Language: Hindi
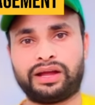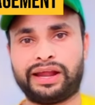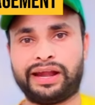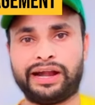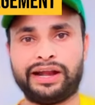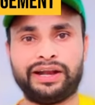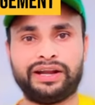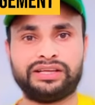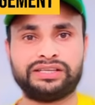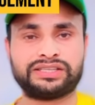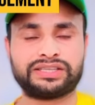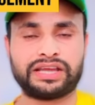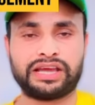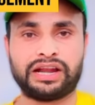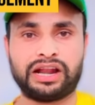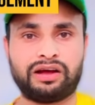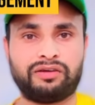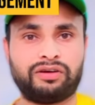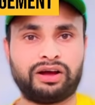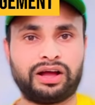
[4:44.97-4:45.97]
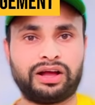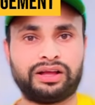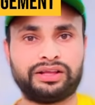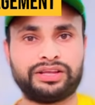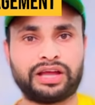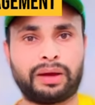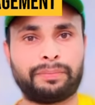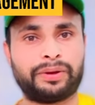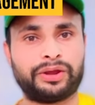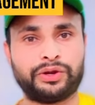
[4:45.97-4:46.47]
एंड uh, इसके अलावा
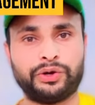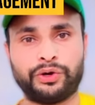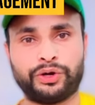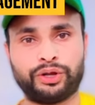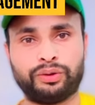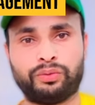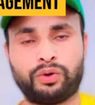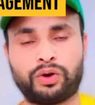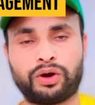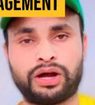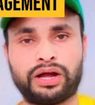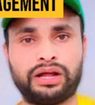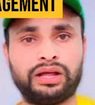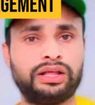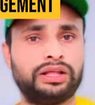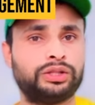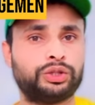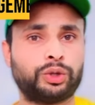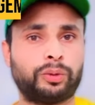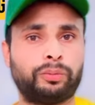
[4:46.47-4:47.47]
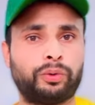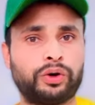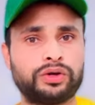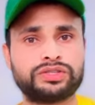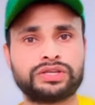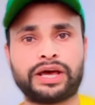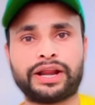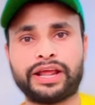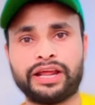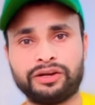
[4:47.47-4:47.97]
यहाँ पे यूट्यूब होगा तो बहुत
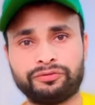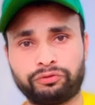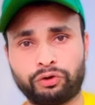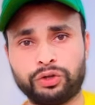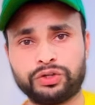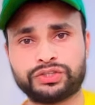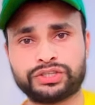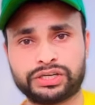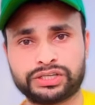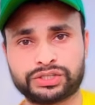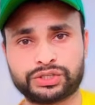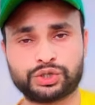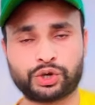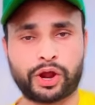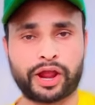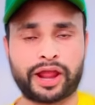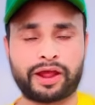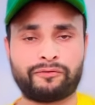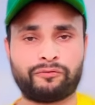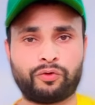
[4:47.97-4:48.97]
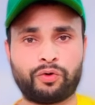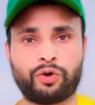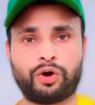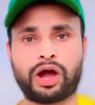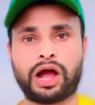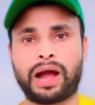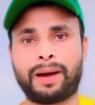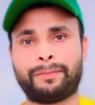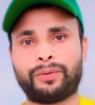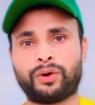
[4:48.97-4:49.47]
सारे इन्फ्लुएंसर्स जो हैं वो
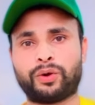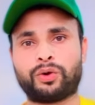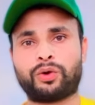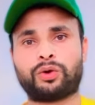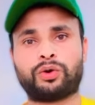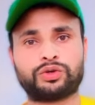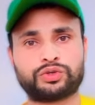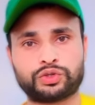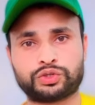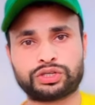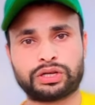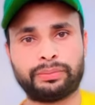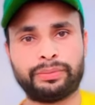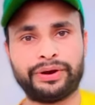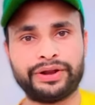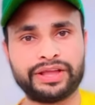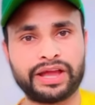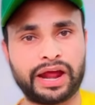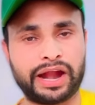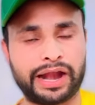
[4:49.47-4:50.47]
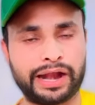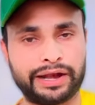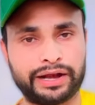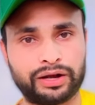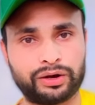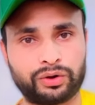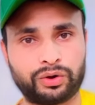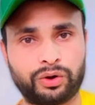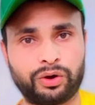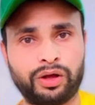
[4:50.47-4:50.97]
आप लोगों को सोशल मीडिया
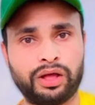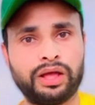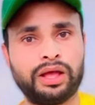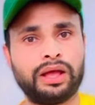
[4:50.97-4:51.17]
हैंडल को